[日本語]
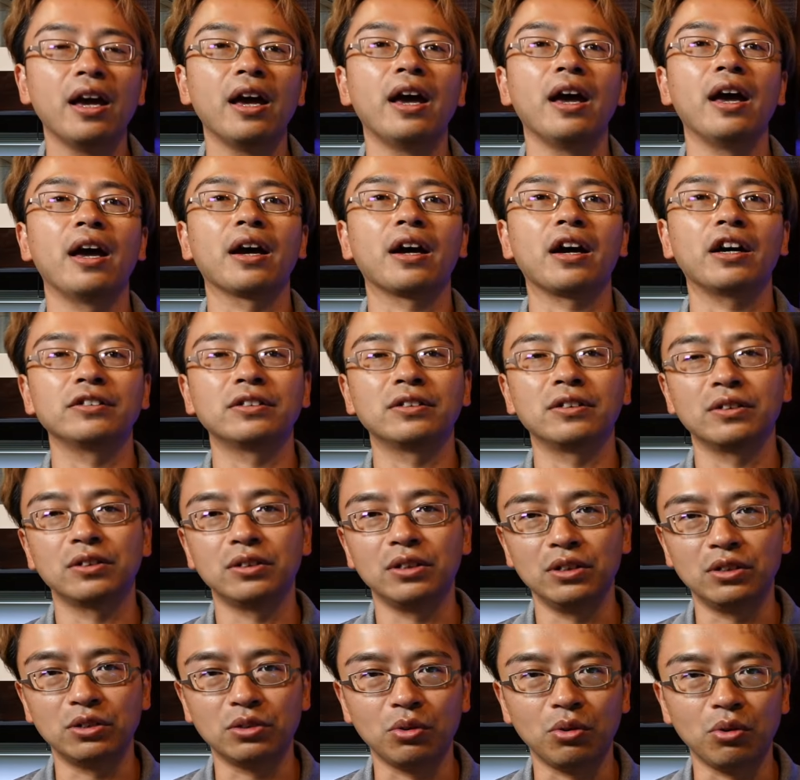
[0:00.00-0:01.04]
えー、海水
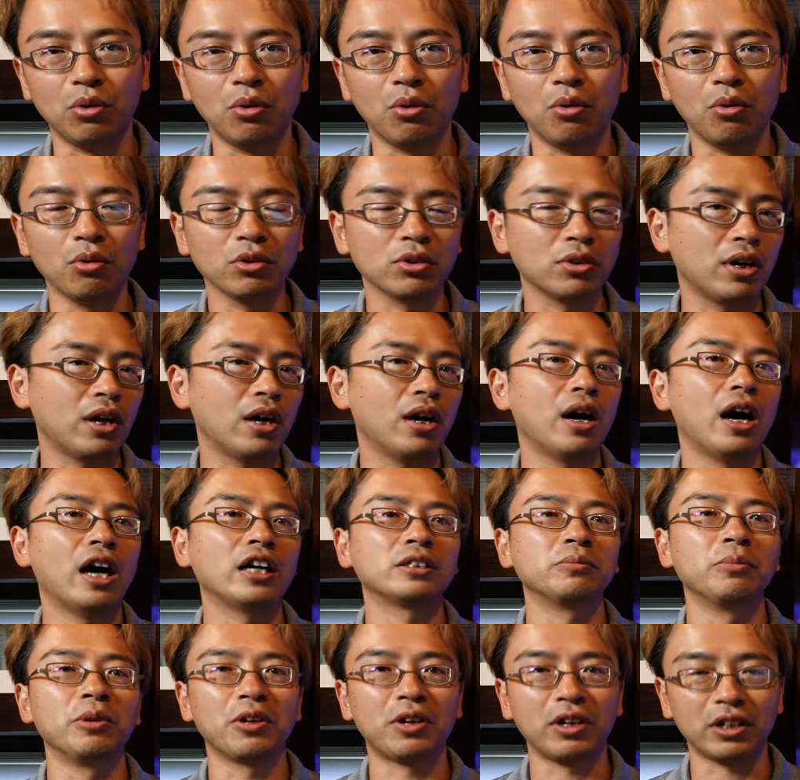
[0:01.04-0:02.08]
水槽を
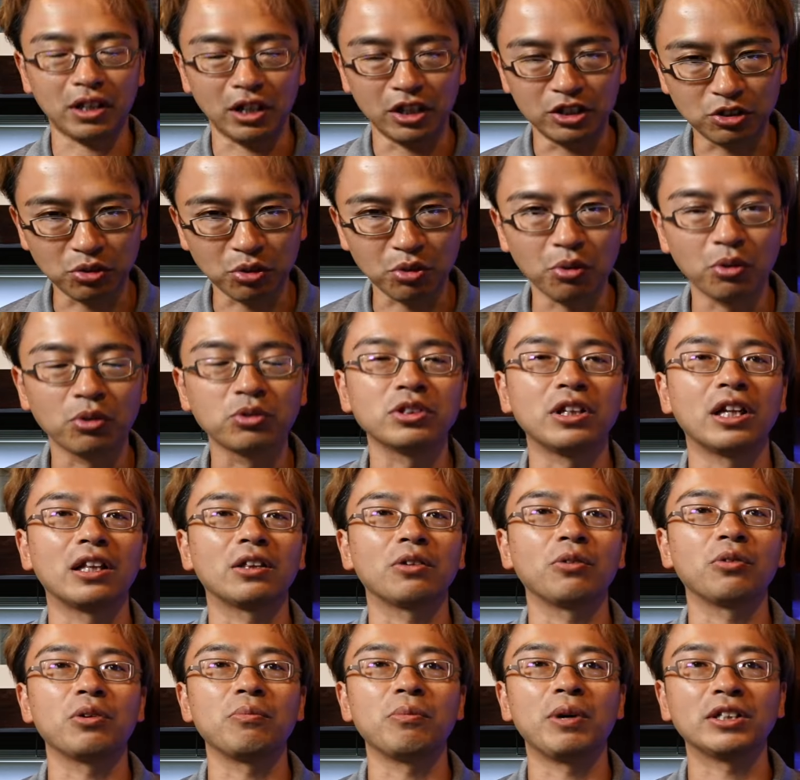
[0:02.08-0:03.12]
始める方非常に多くなっ
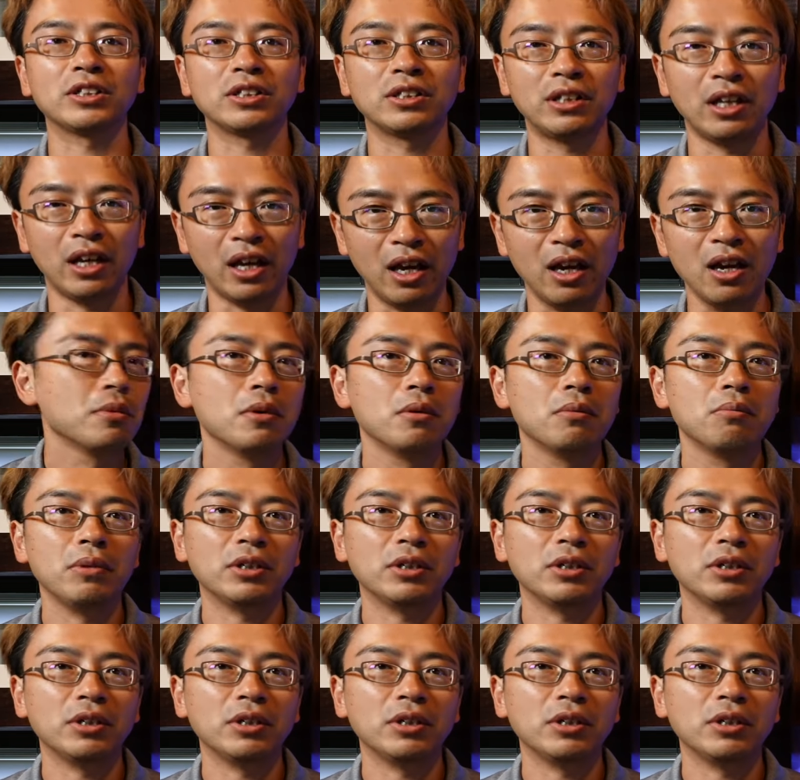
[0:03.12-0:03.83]
ておりまして、